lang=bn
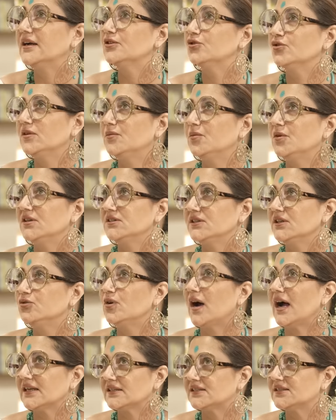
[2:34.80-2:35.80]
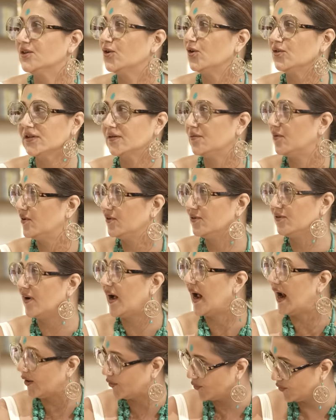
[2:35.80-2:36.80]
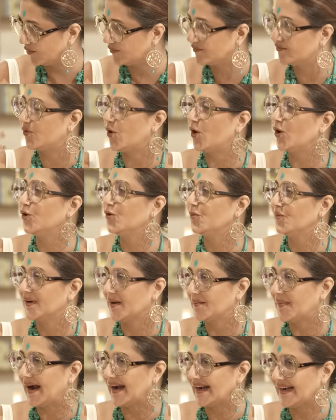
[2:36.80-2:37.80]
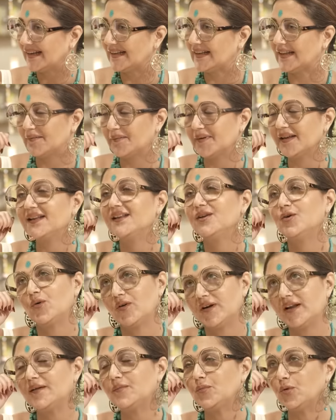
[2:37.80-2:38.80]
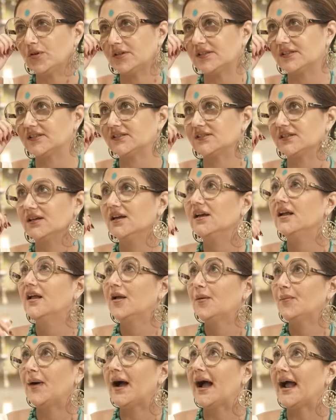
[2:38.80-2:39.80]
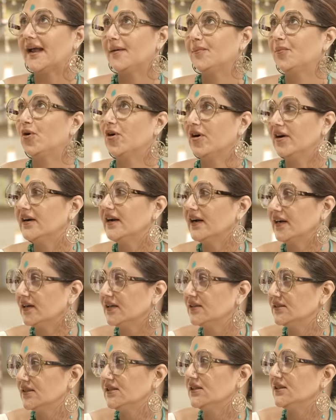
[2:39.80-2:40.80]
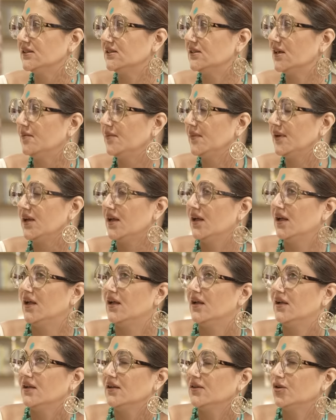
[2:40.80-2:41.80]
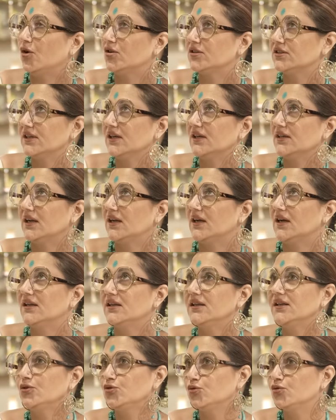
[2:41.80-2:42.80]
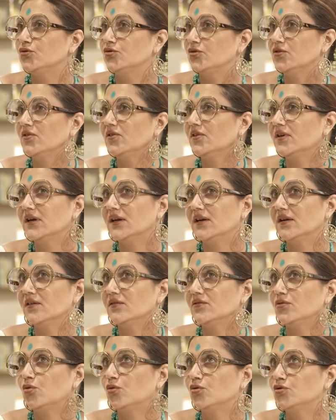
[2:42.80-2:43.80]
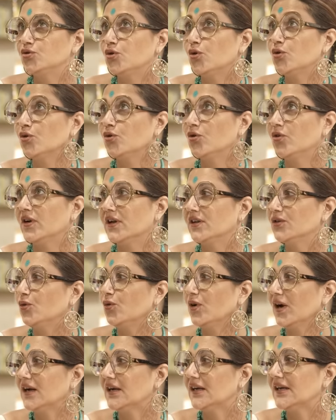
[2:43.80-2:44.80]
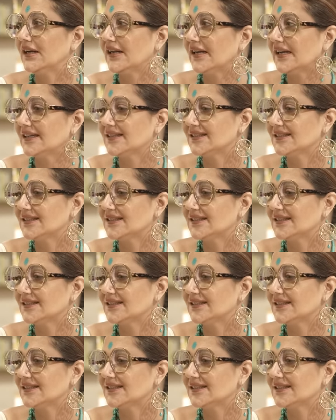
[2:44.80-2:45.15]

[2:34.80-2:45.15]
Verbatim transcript: আর যদি বলি যে একটু আস্তে কথা বলো আরো ভলিউমটা বাড়িয়ে দেবে দিয়ে ওটাই বলছে যে পায়ে পড়ার একটা জিনিস আমি দশ হাজার টাকা দিয়ে জুতো এটা কোন ছোট লোকের দোকানে নিয়ে